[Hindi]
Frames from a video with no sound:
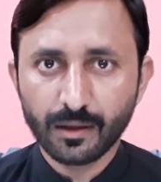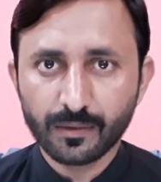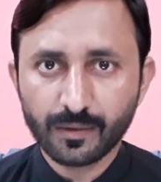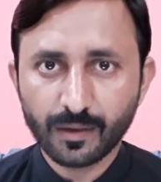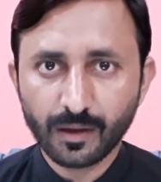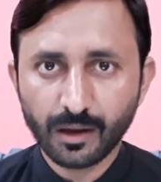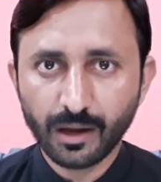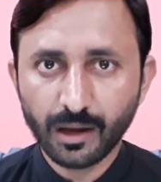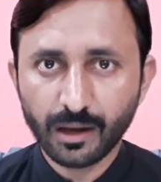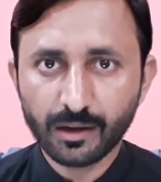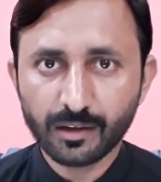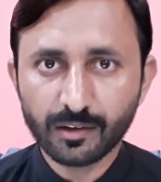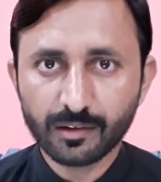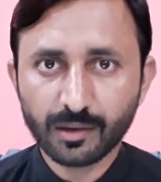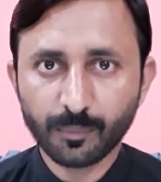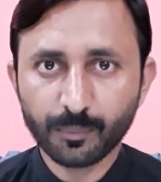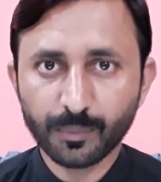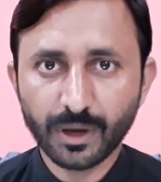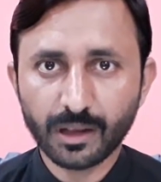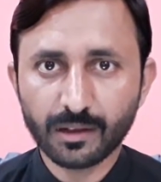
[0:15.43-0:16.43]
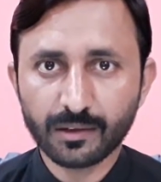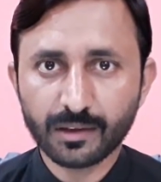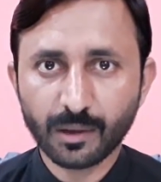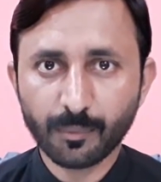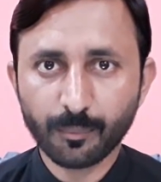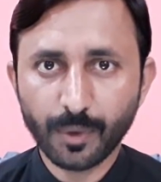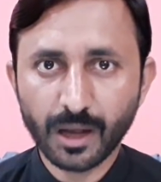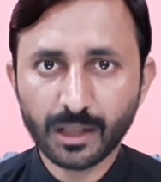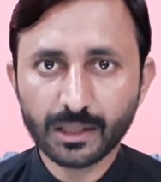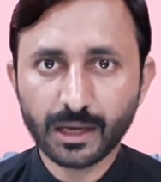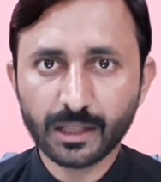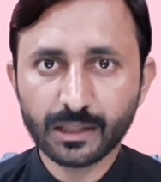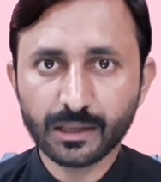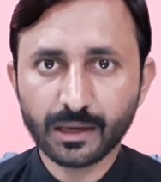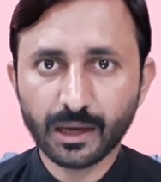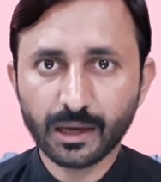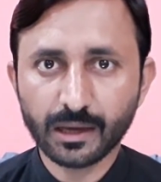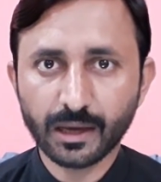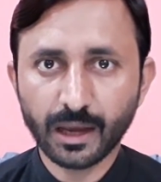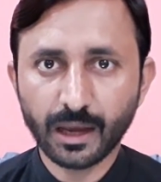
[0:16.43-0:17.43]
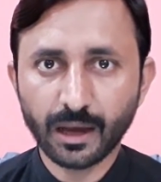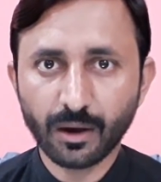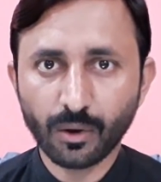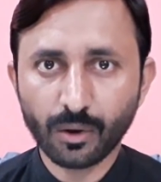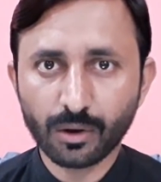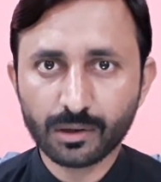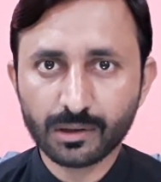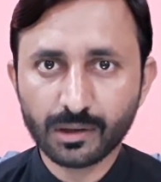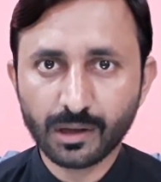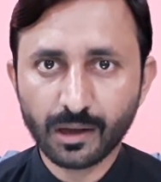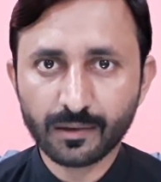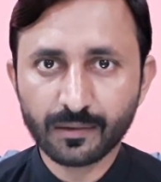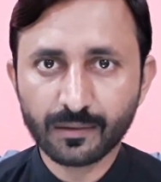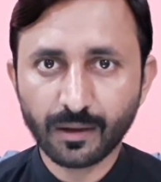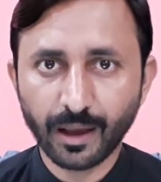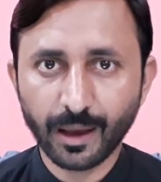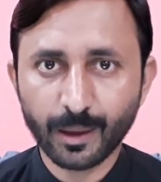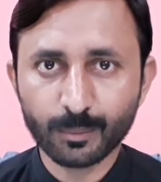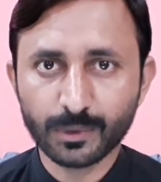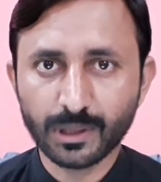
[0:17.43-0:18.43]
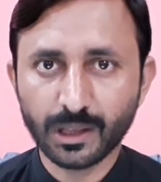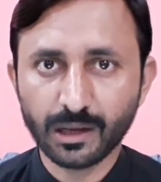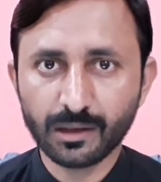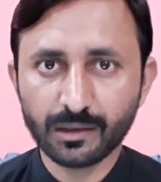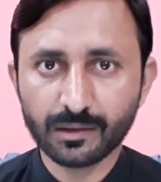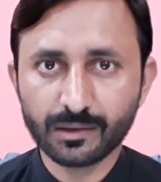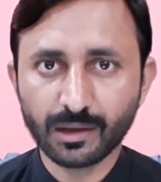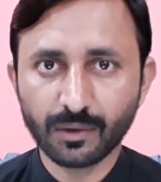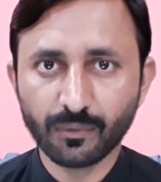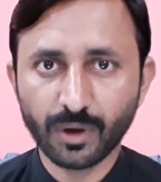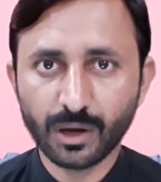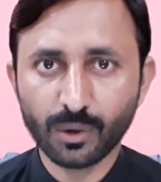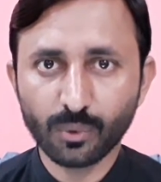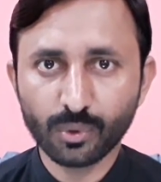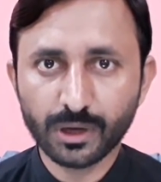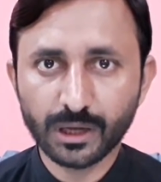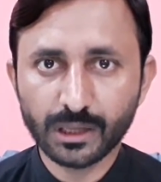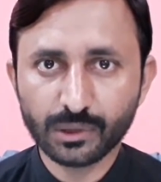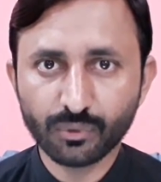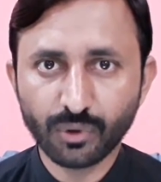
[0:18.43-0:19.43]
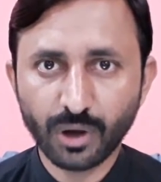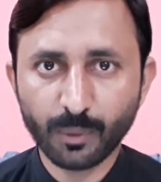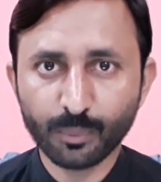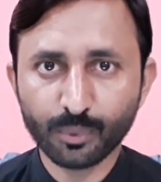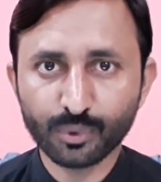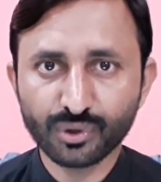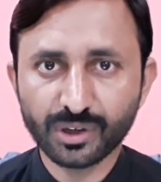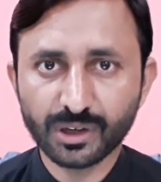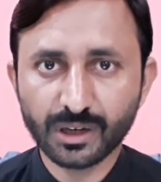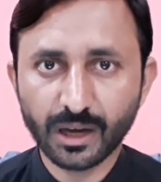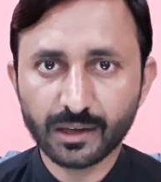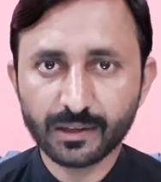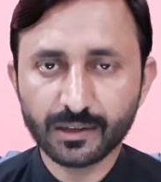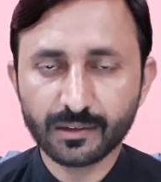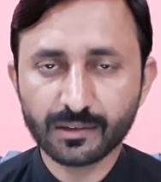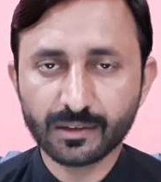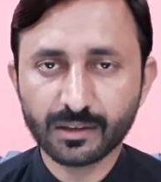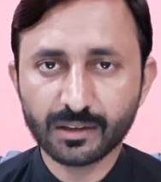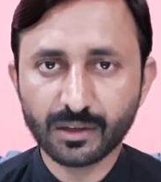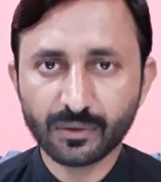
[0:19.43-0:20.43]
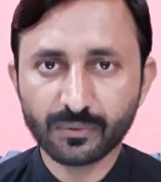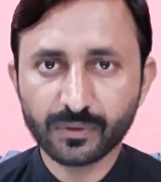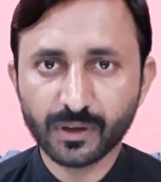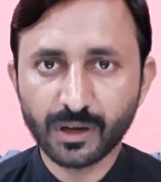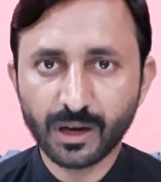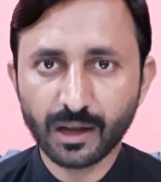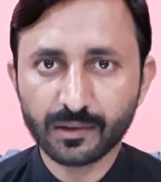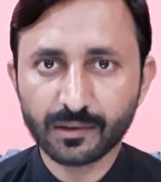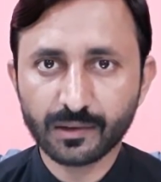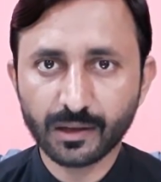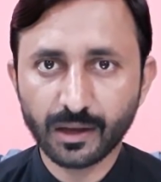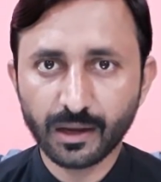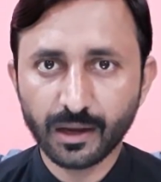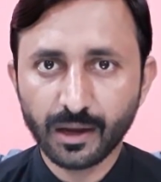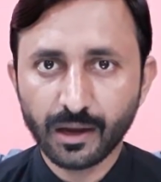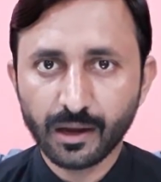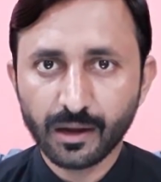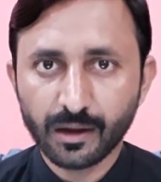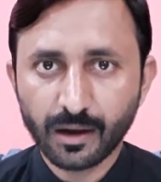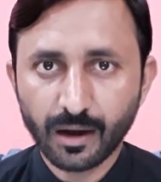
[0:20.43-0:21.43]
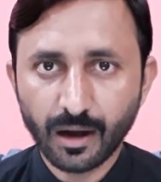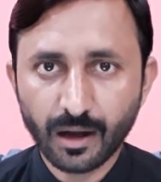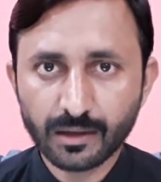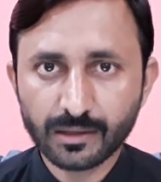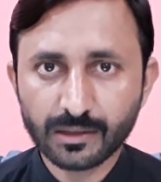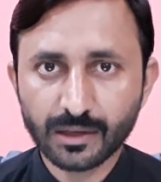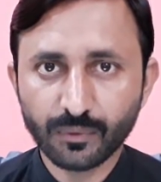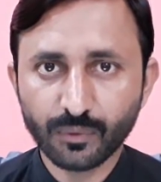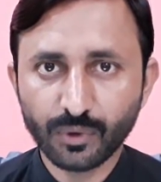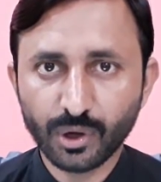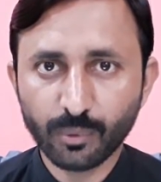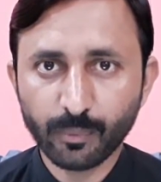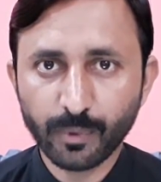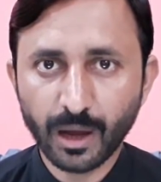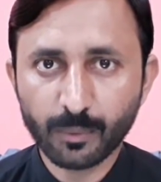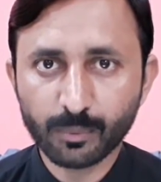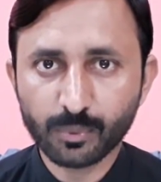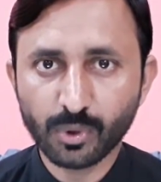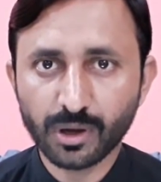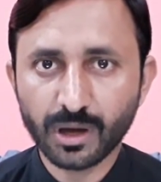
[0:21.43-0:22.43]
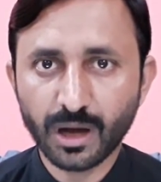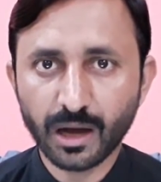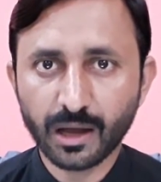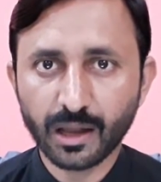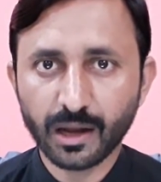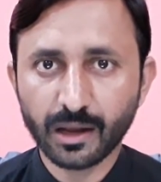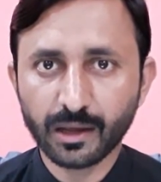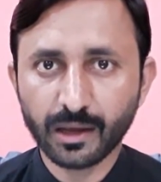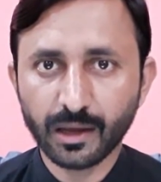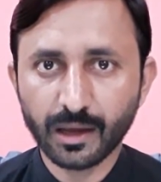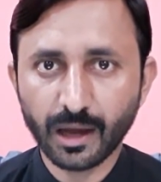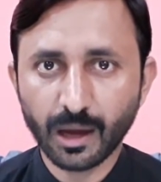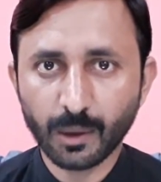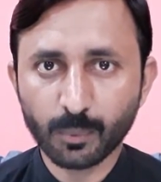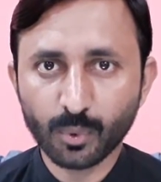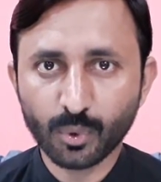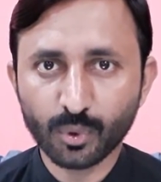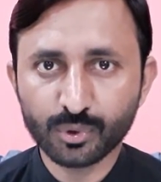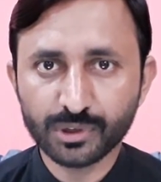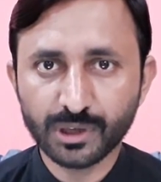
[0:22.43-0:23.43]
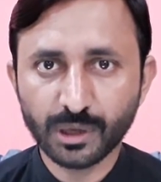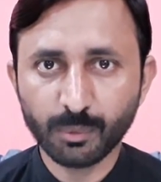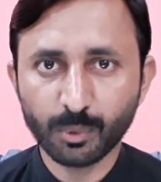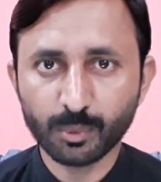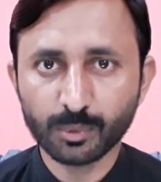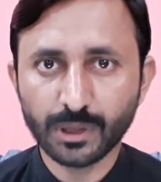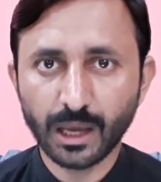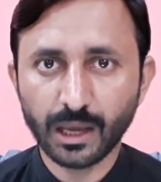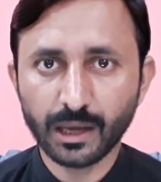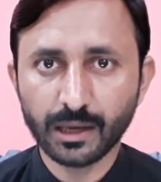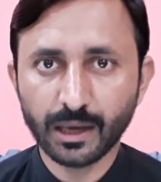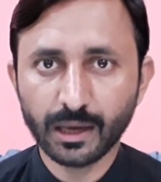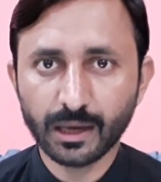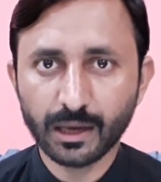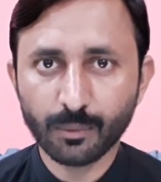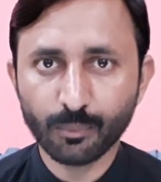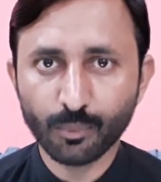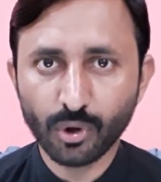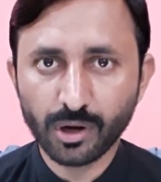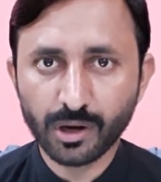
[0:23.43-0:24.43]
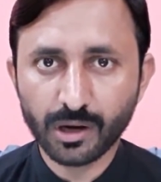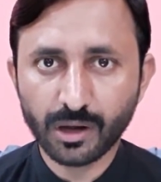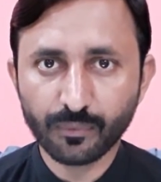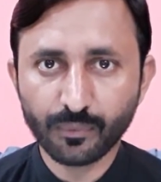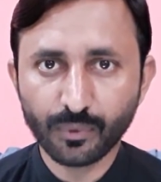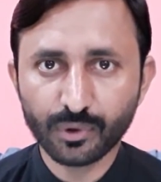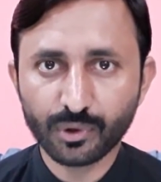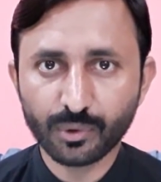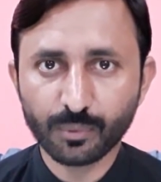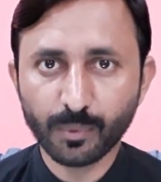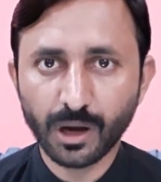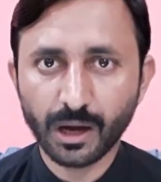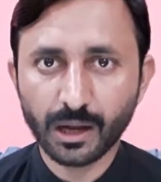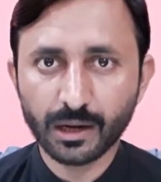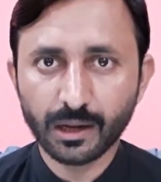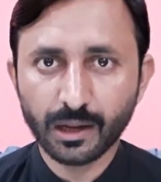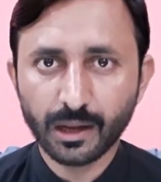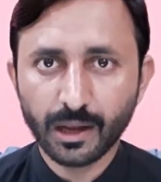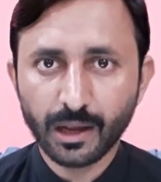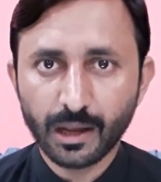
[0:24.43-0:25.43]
संगीन किस्म के इल्ज़ाम ऐद किए गए हैं और दस अहम तरीन सवालों के जवाब पूछे गए हैं जिसकी तफसलत से आज की वीडियो में आपको आगाह करेंगे आपको ये भी बताएंगे कि मौलाना फजलमान